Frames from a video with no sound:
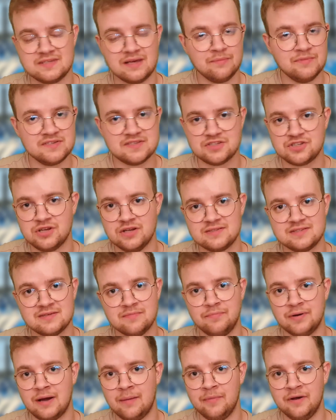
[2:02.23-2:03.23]
sami strzelcy
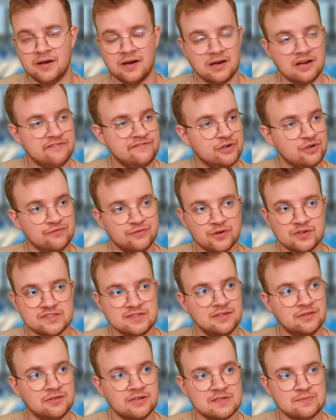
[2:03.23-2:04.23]
bramek. Rafał
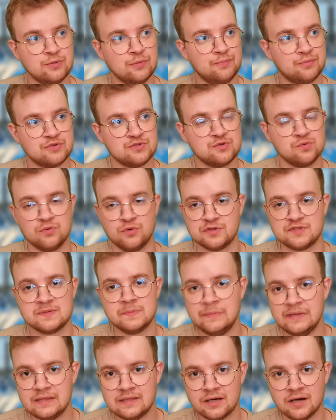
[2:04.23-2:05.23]
Wolski to jest po prostu
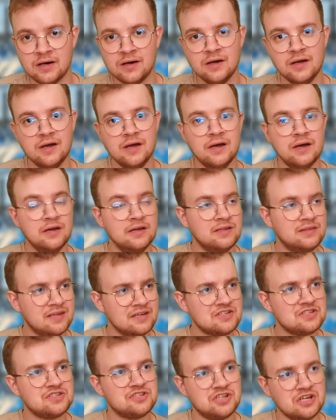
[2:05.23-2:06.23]
kosmita. I
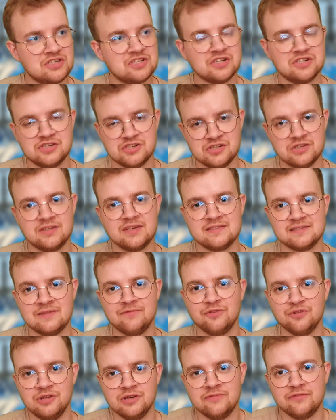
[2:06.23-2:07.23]
też cieszę się, że ten
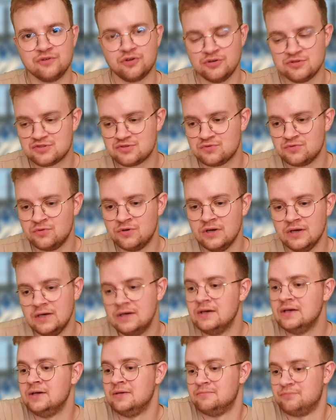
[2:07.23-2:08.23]
zawodnik w końcu
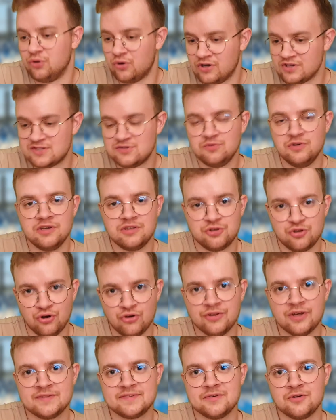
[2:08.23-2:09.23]
pokazuje
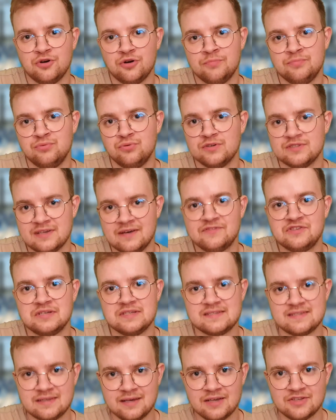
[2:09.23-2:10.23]
to, na co go było zawsze
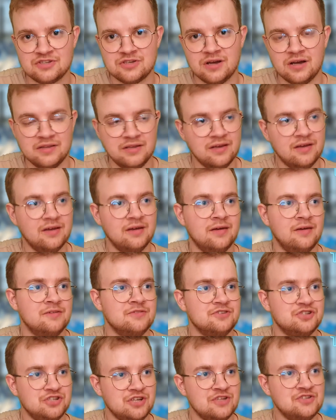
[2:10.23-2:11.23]
stać, a nie
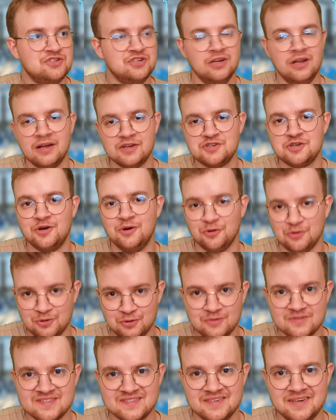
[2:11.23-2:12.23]
siedzi i leczy
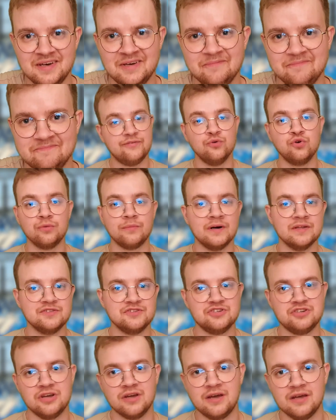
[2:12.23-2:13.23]
kontuzje. Furman
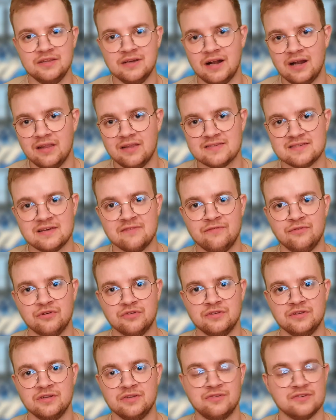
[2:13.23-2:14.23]
dzisiaj genialne
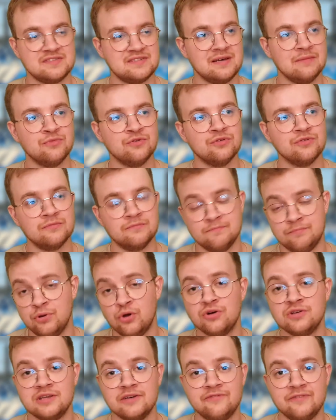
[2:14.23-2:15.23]
zawody, to samo
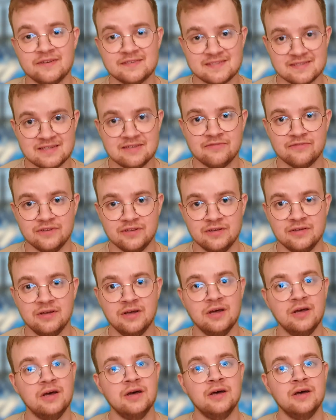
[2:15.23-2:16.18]
blok defensywny,